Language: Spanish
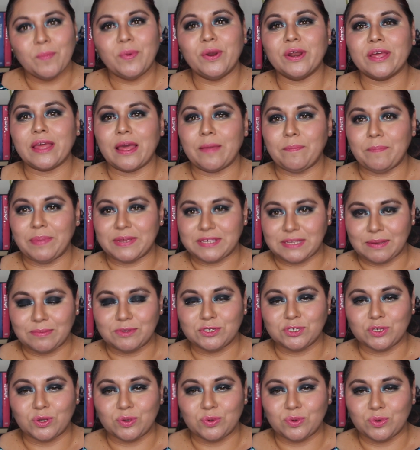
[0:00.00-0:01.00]
porque
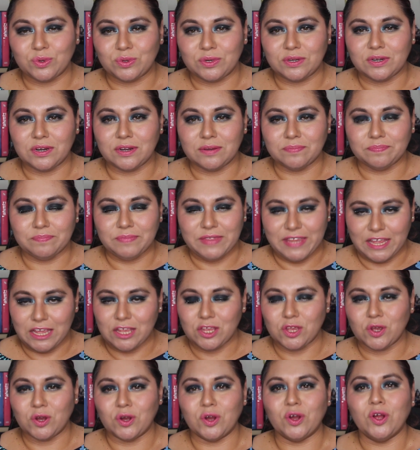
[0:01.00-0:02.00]
empezamos con un
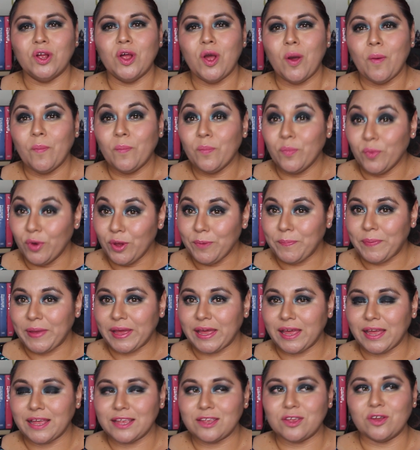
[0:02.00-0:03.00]
niño muy
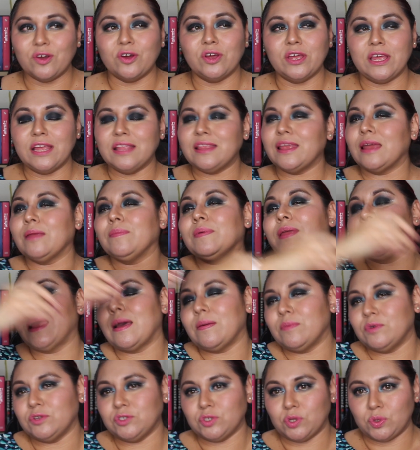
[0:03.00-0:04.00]
pequeño y
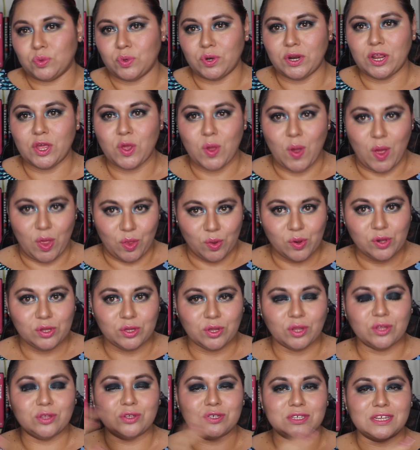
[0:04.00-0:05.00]
terminamos con un niño
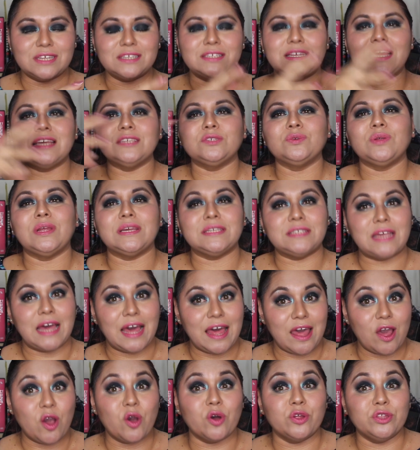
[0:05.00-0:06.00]
adulto, entonces es una
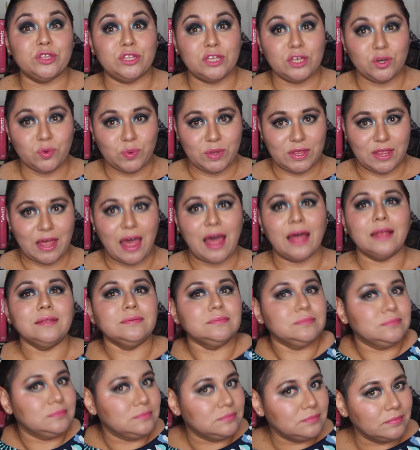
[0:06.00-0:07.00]
saga de continuidad.
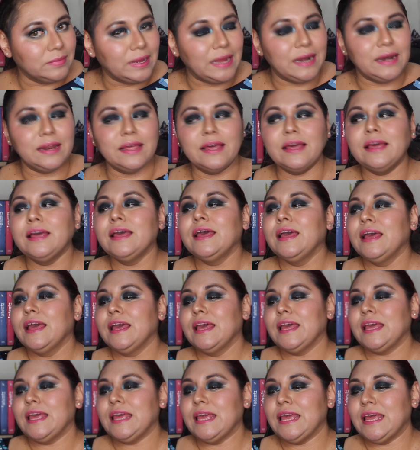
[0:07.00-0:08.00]
¿vale?
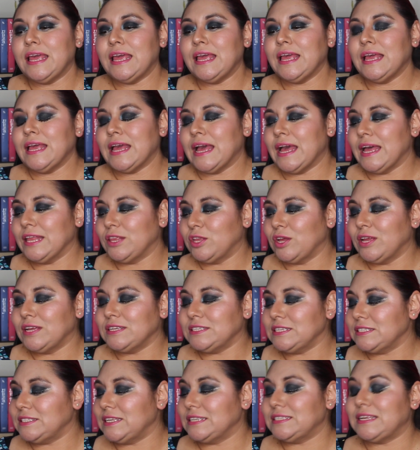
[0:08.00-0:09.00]
Y
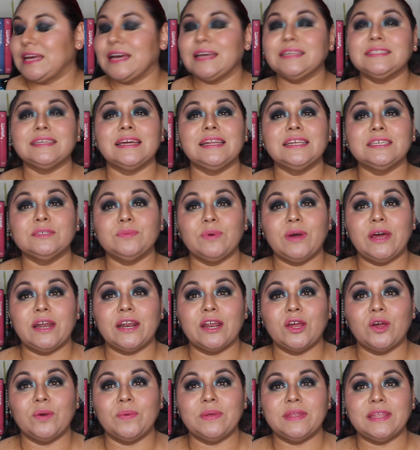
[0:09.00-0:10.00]
todas estas sagas que les voy a
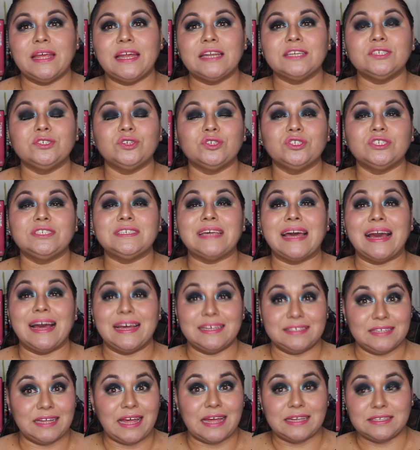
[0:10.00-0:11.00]
recomendar son
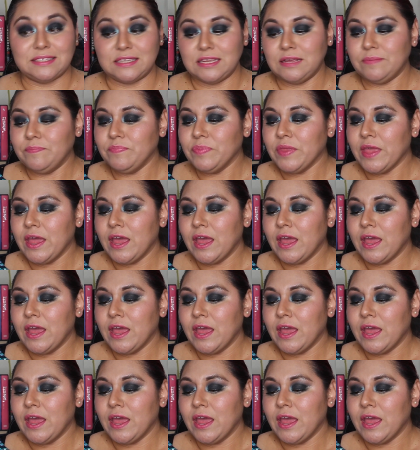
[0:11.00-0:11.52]
sagas así,